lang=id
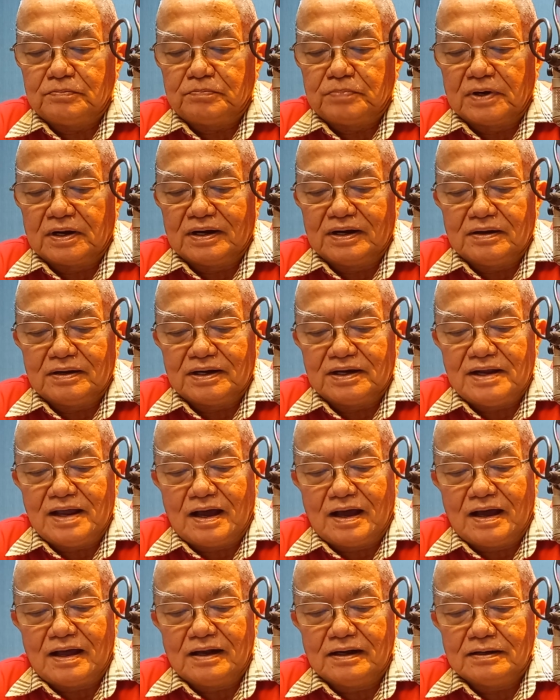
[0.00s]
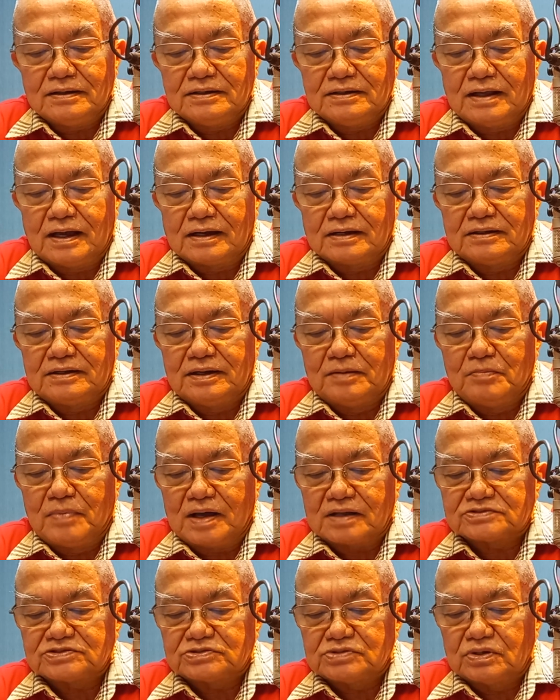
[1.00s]
perihal yang
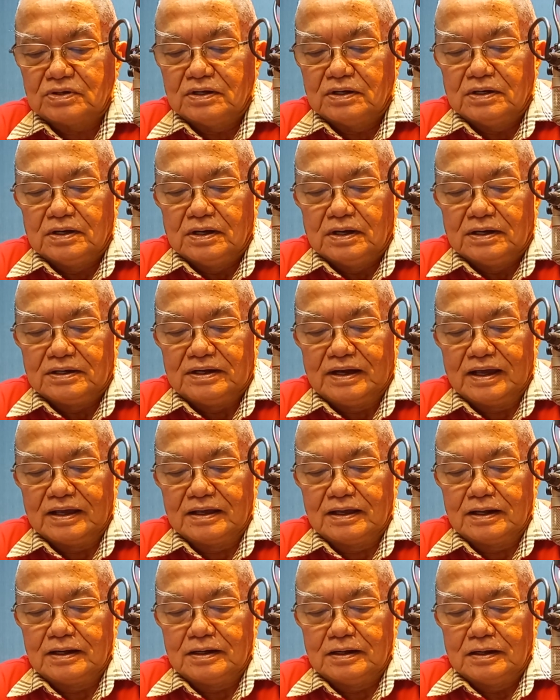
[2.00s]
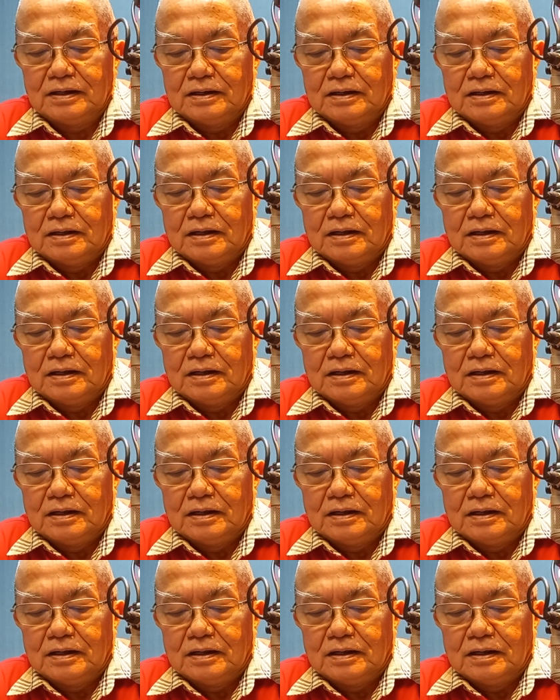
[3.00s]
dimaksud dengan